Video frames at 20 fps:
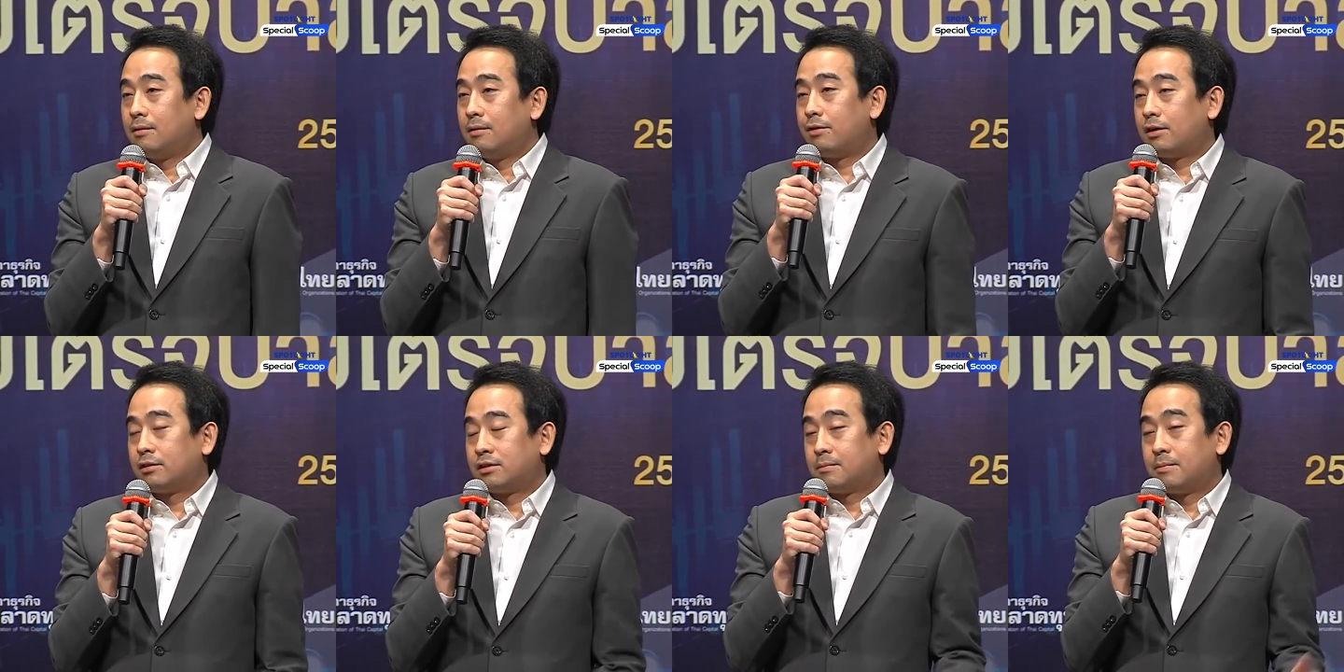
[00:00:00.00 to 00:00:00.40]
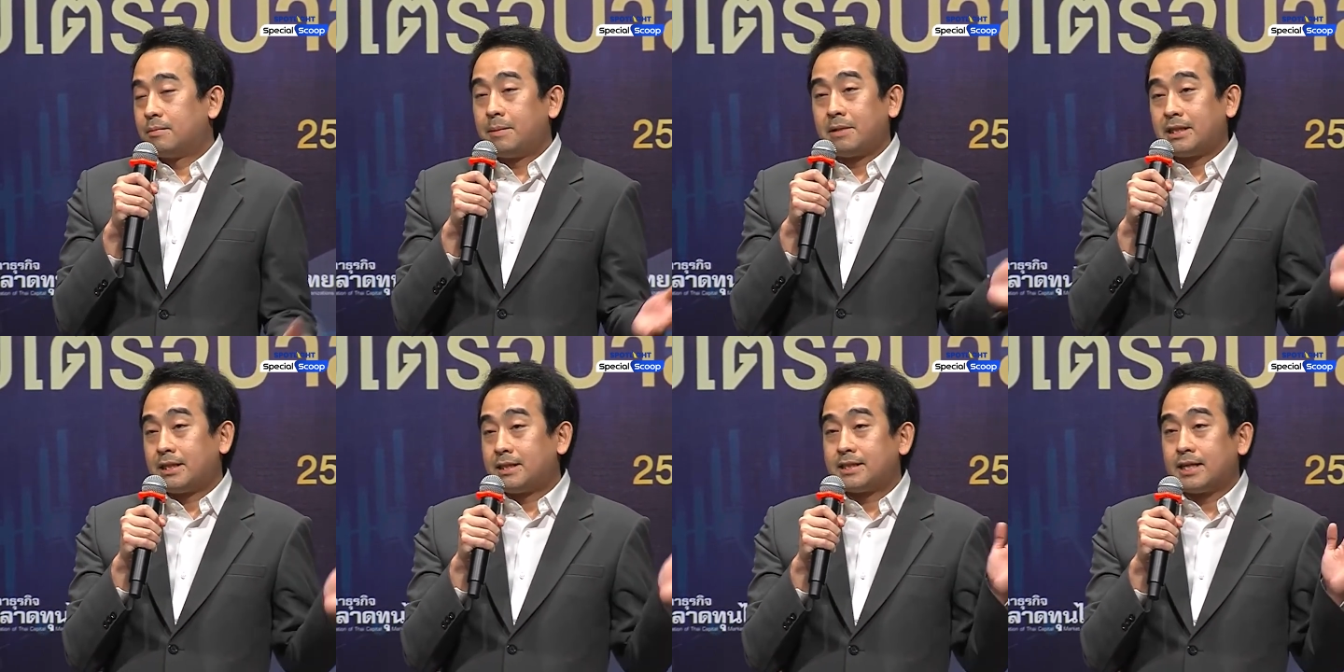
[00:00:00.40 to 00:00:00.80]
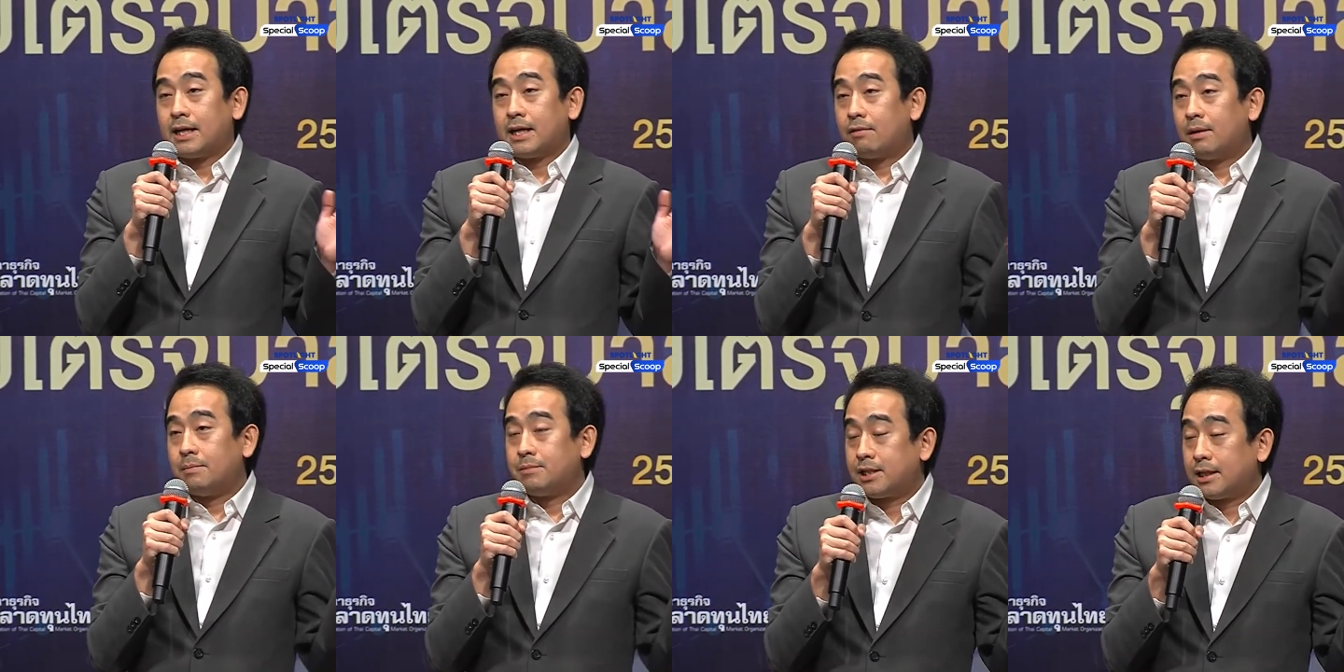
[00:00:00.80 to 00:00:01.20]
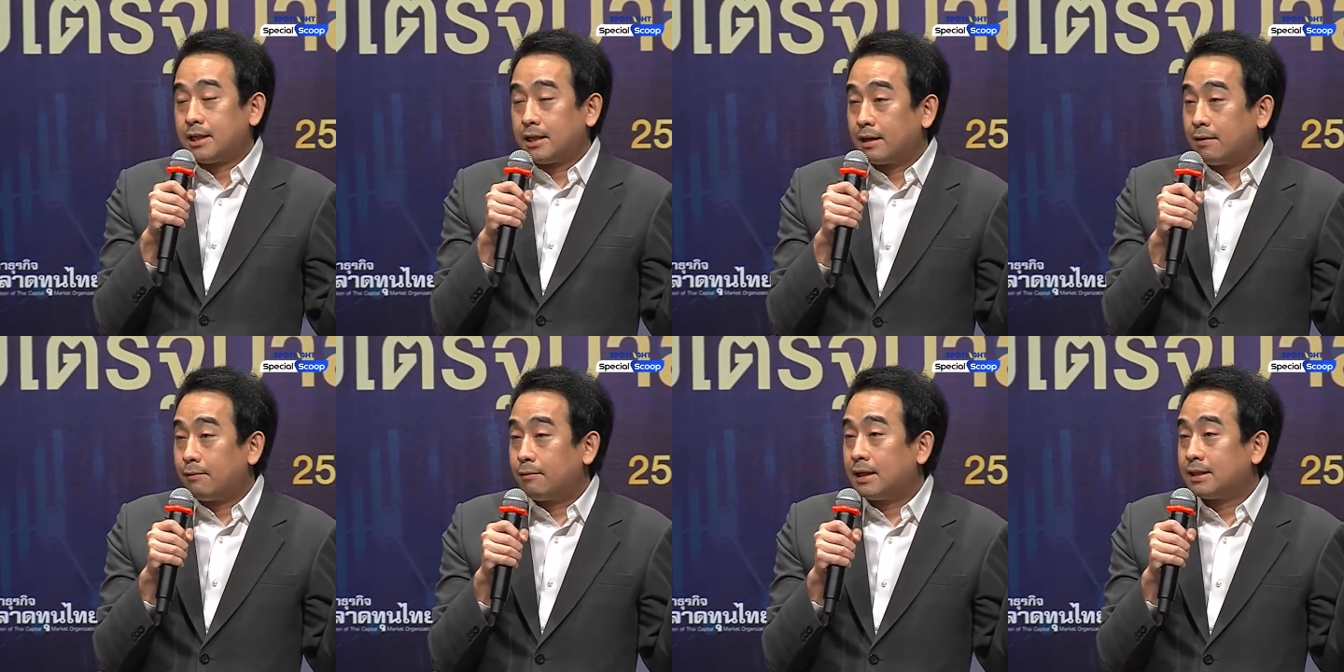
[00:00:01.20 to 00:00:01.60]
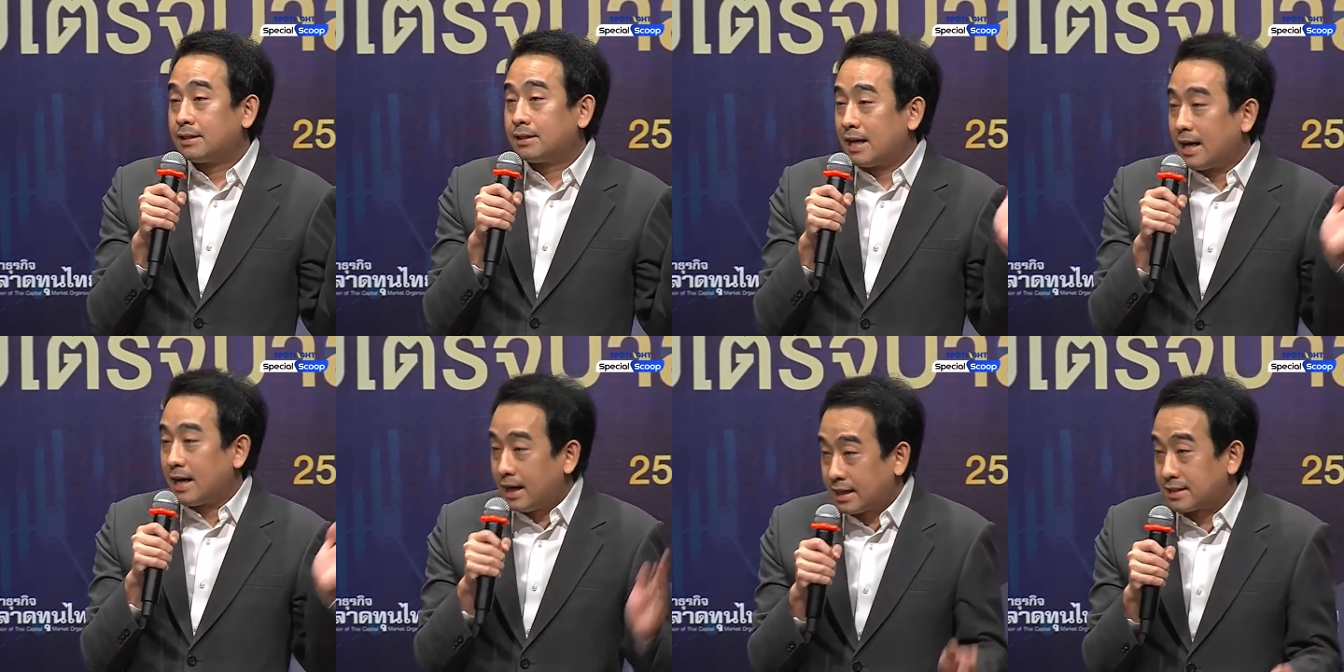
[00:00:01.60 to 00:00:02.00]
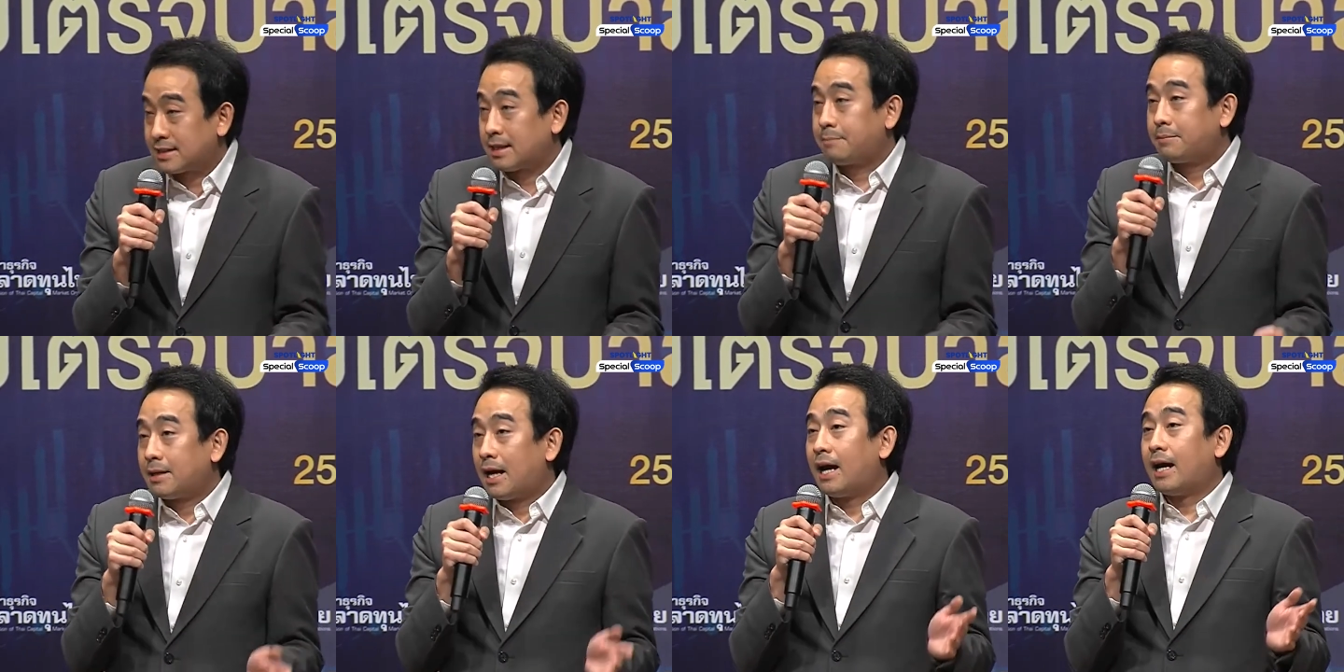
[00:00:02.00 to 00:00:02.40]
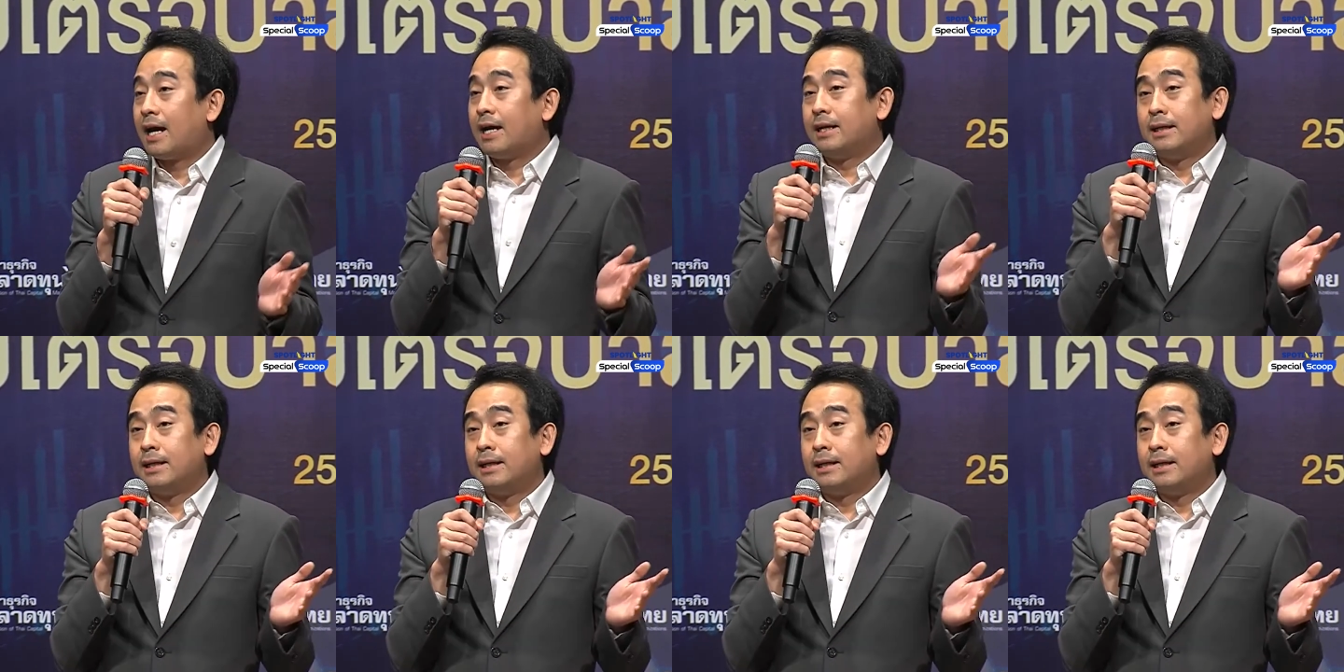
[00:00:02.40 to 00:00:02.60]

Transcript: เราต้องไม่ปฏิเสธความจริงครับว่าตลาดหลักทรัพย์ไทย